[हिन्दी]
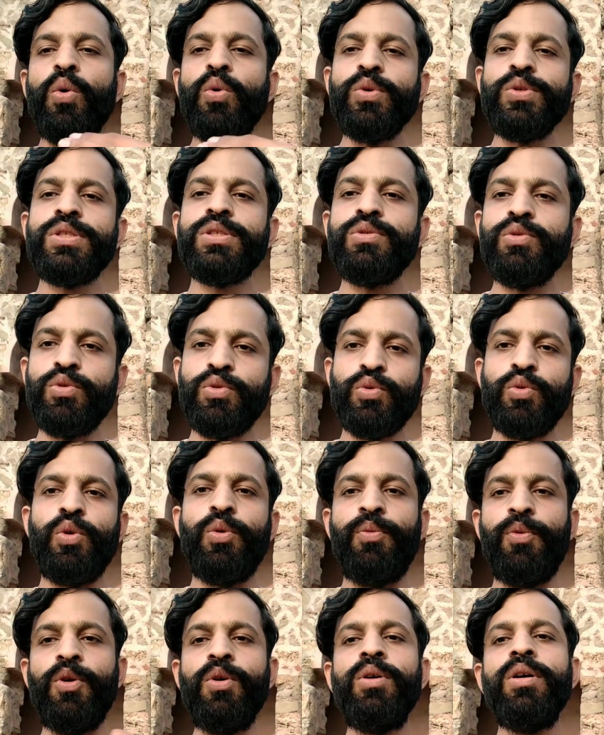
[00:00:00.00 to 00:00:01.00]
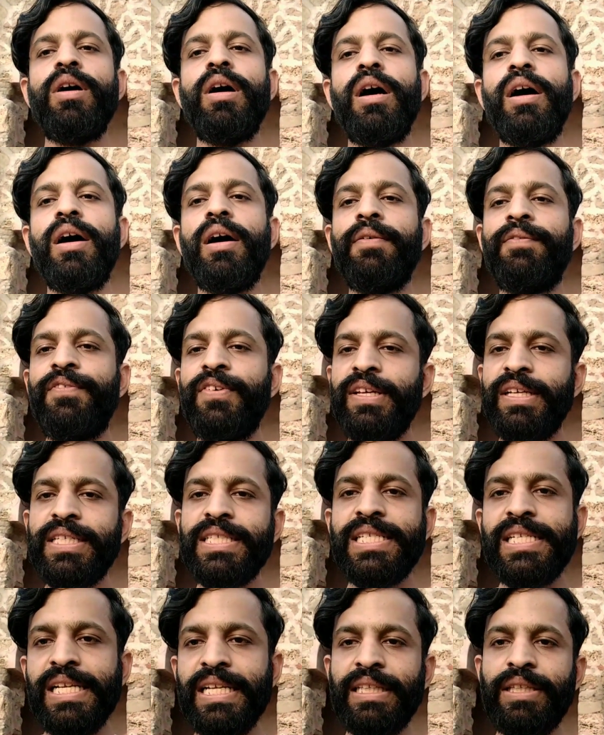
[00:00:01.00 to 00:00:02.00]
उस उसको वो
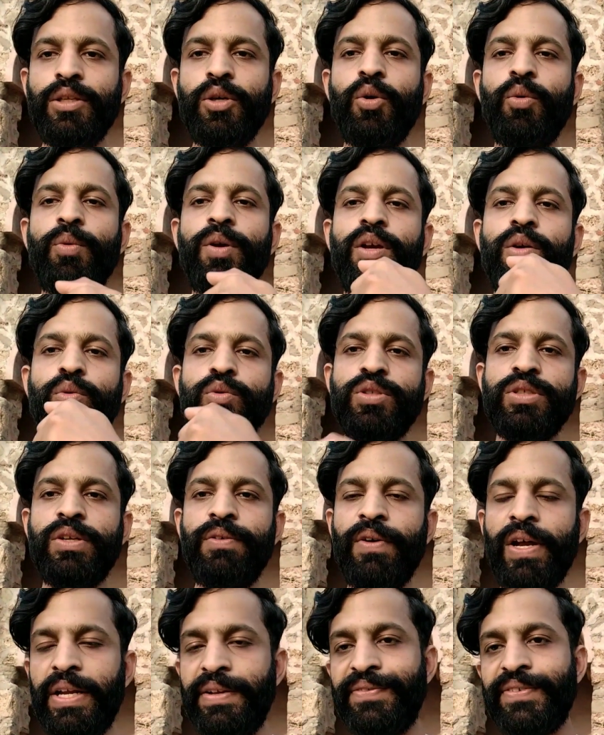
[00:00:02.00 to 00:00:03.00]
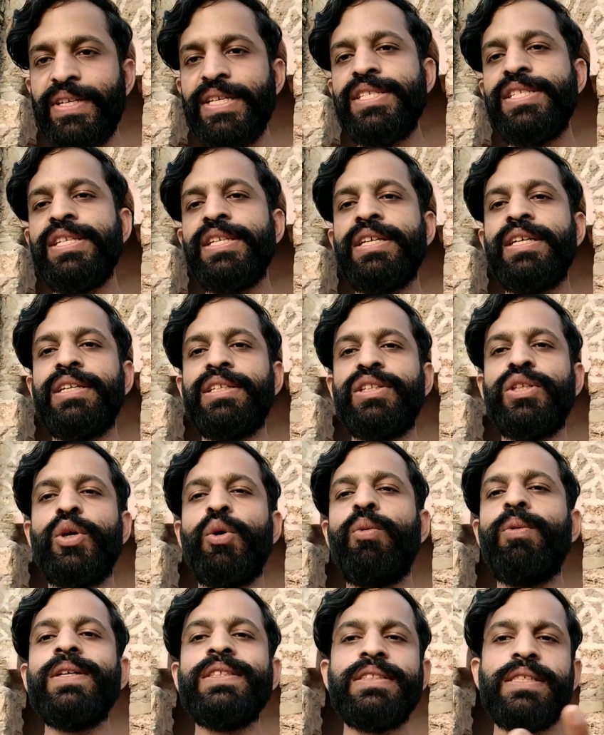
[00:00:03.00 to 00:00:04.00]
फिंगर्स लेते हुए उसकी वेरिफिकेशन करते
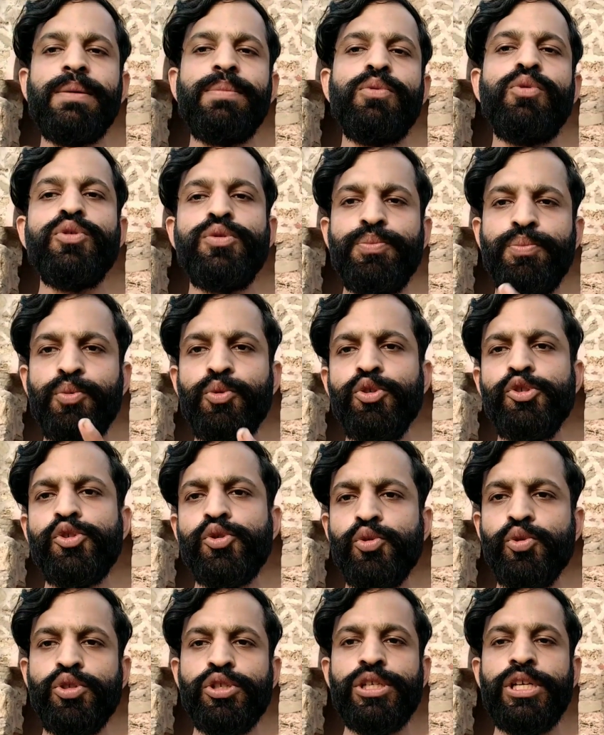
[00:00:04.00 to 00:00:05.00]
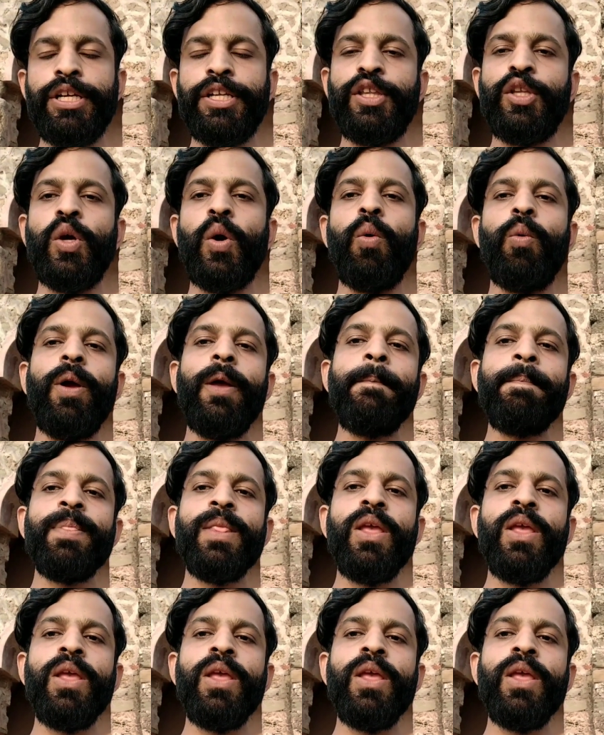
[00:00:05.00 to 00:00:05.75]
हुए सब कुछ पूछ कुछ करते हुए